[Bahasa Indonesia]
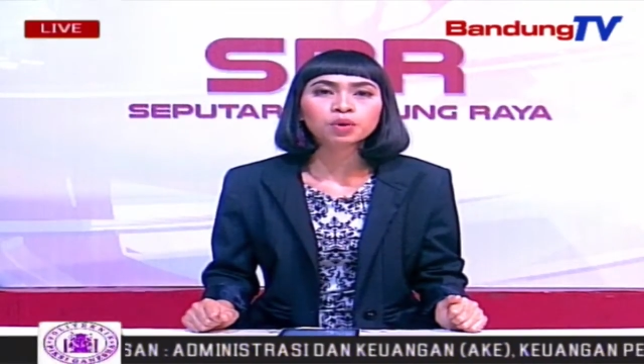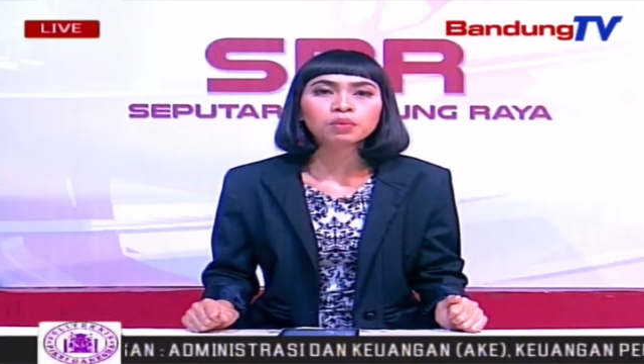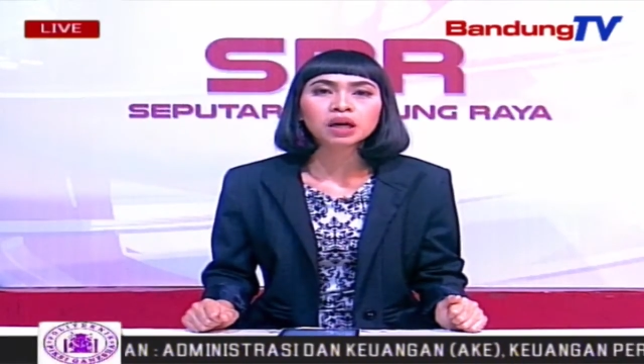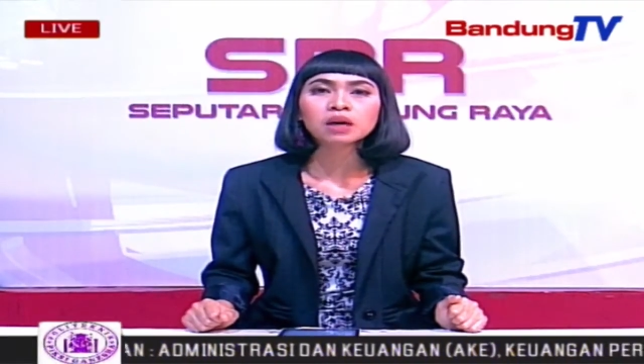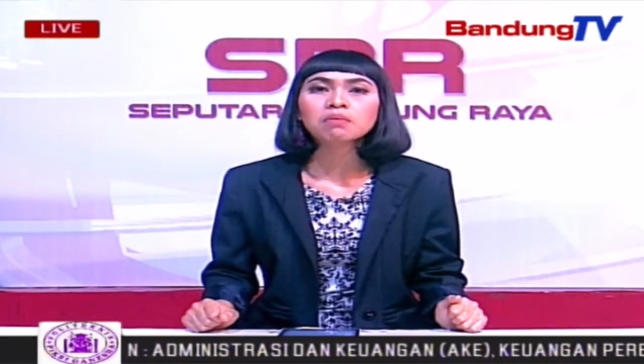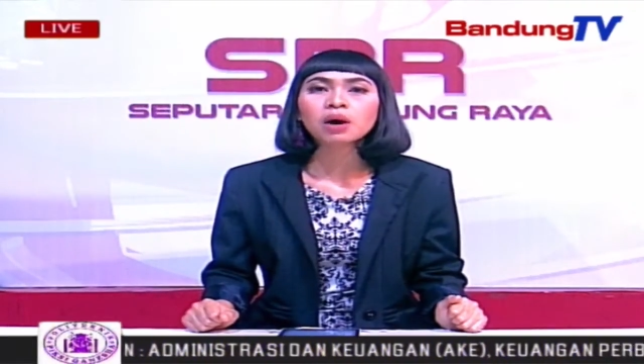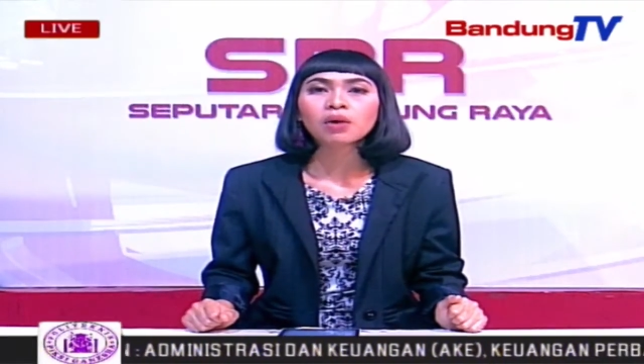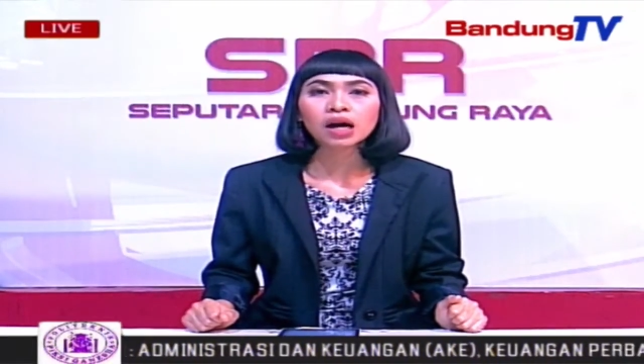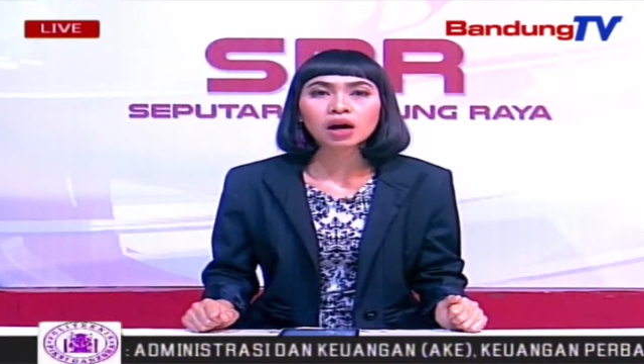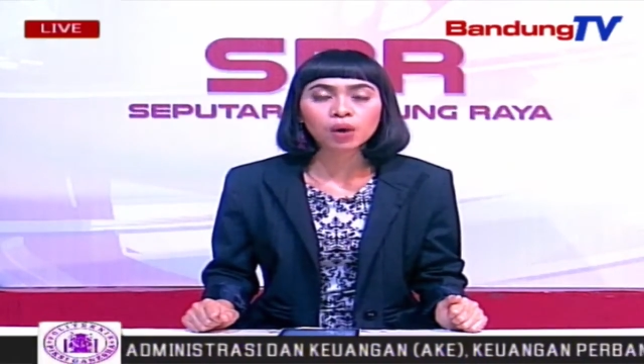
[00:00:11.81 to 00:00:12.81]
menghimbau
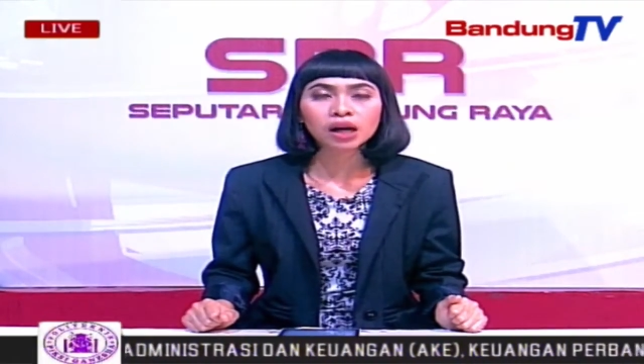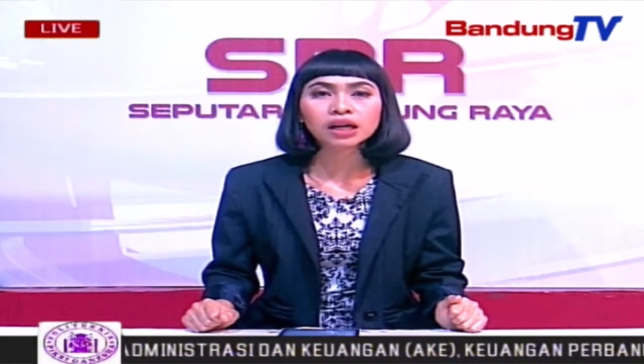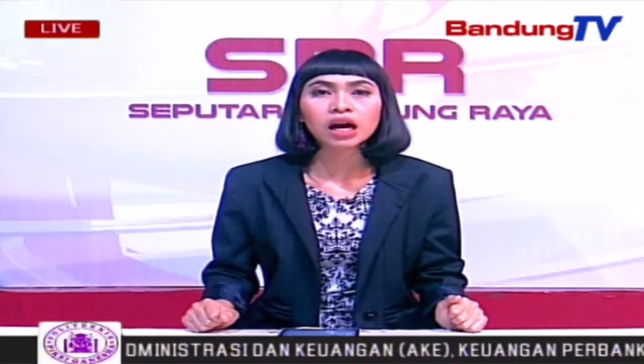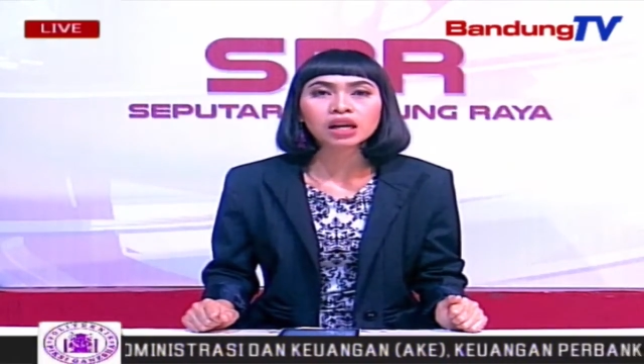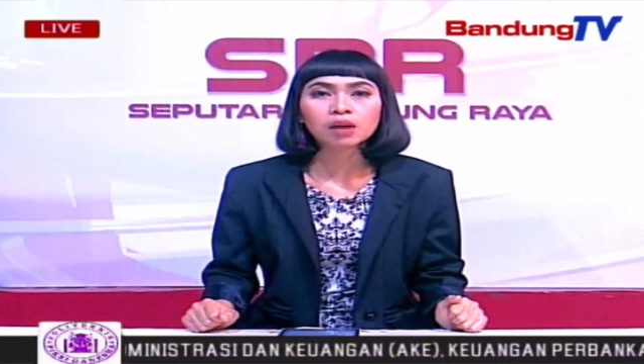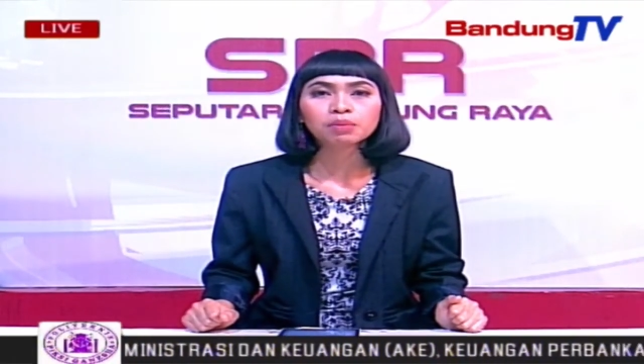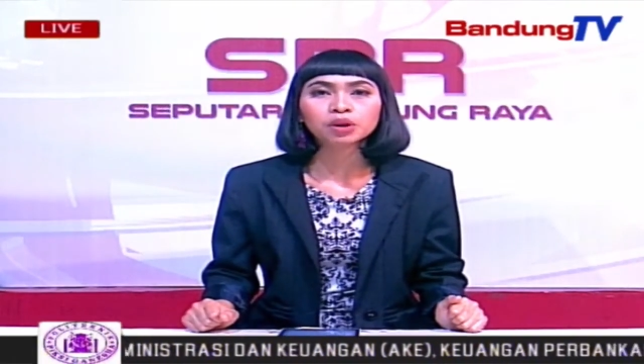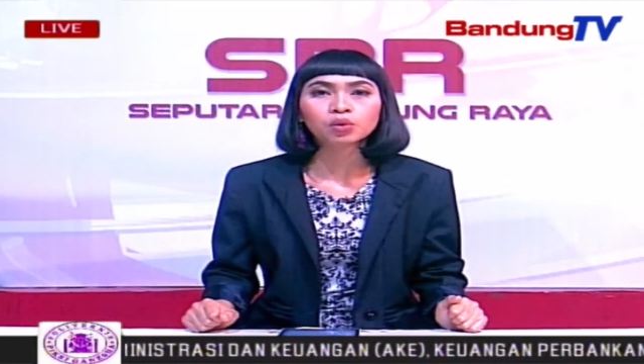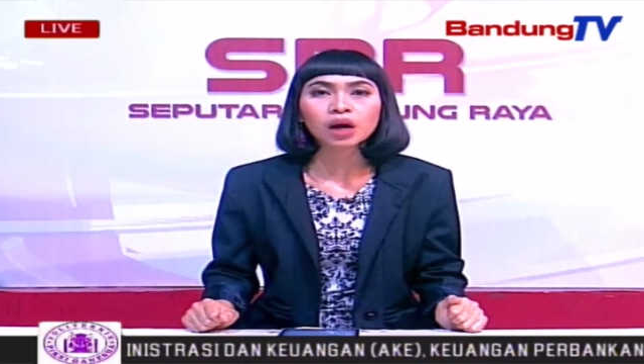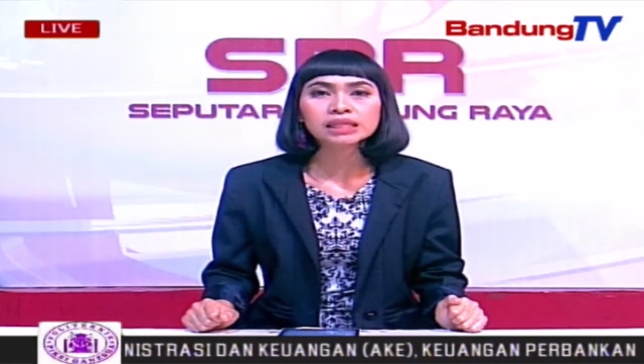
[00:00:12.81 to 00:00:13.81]
agar warga dan
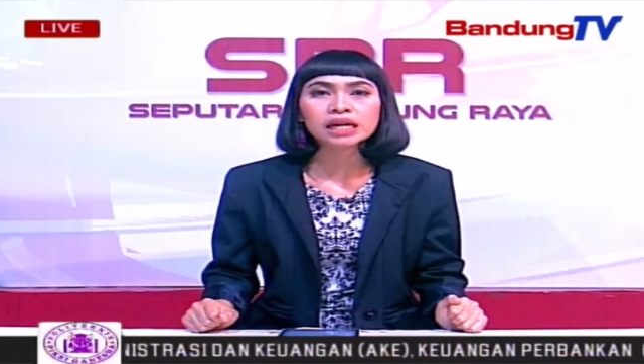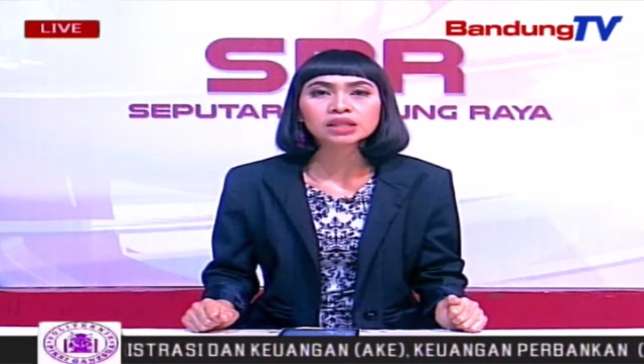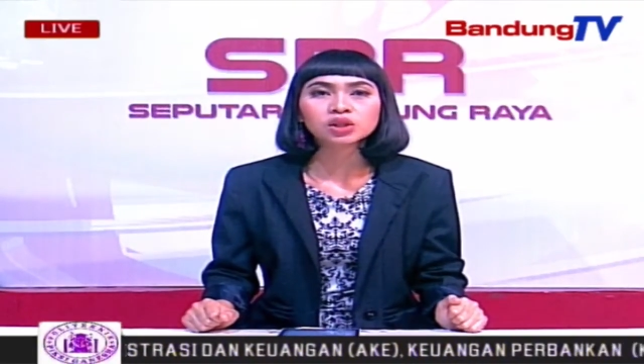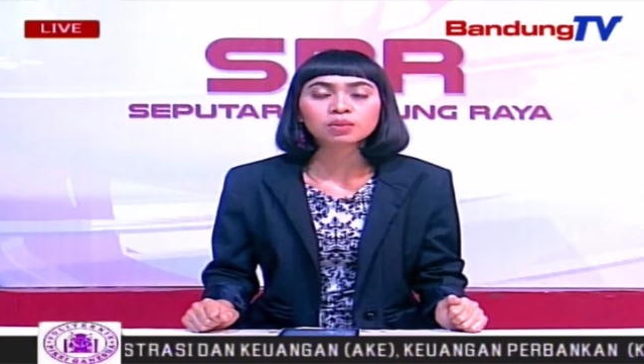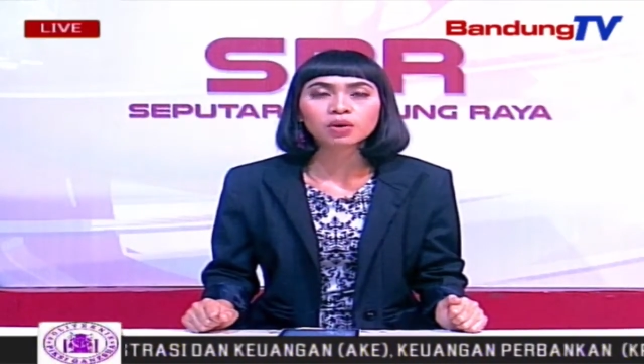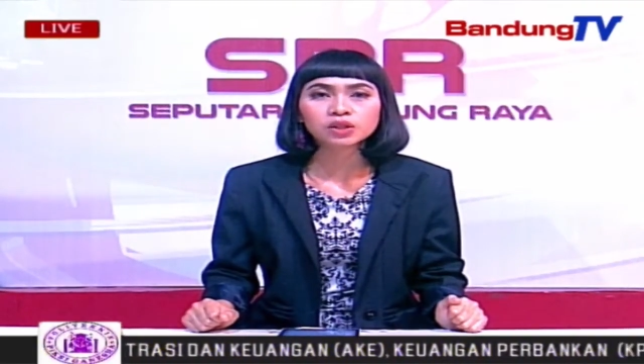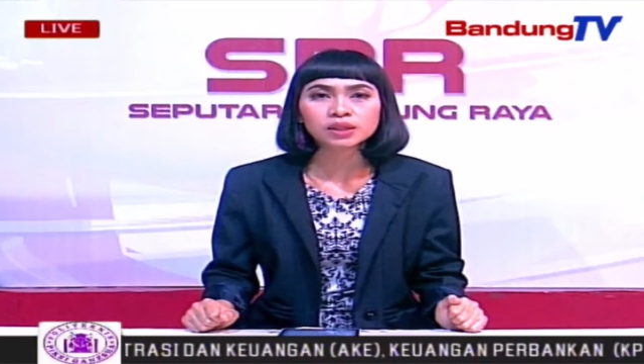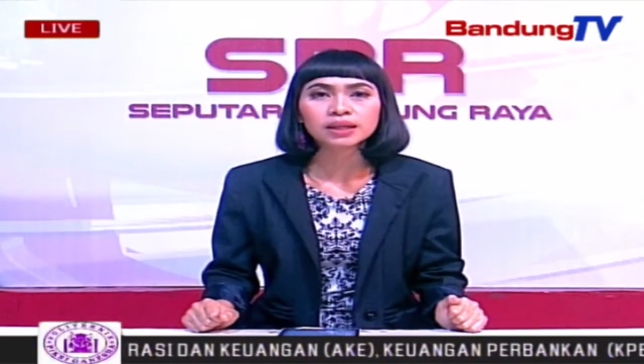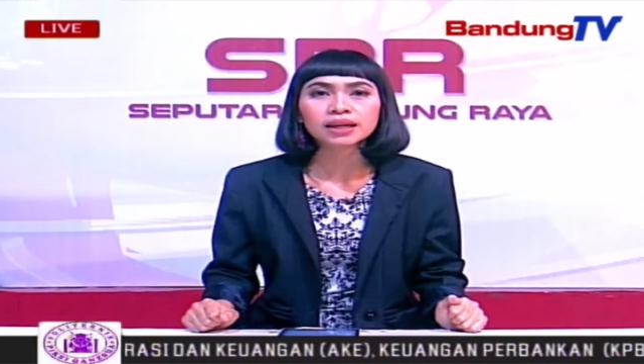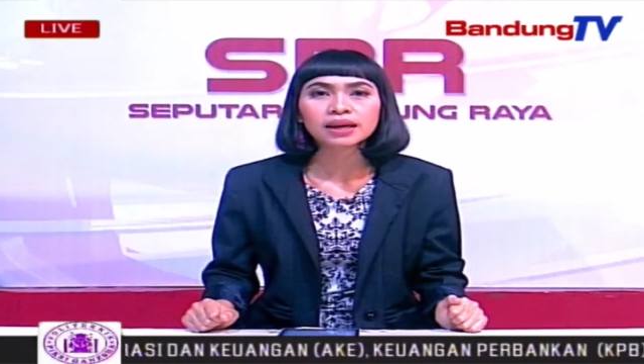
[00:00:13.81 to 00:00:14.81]
petugas haji mawas
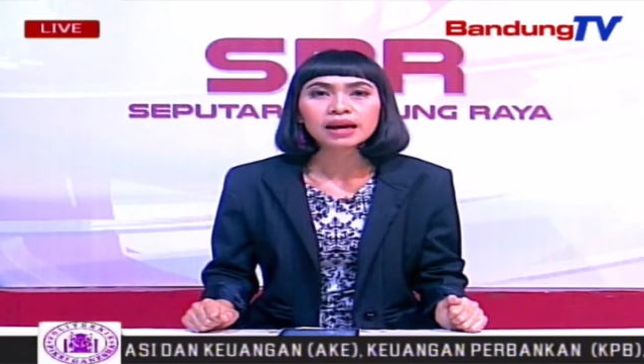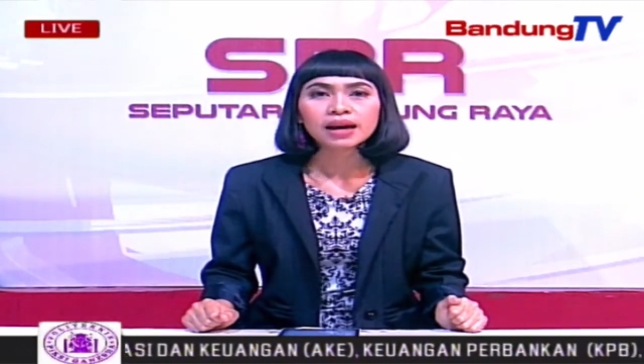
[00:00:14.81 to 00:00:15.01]
diri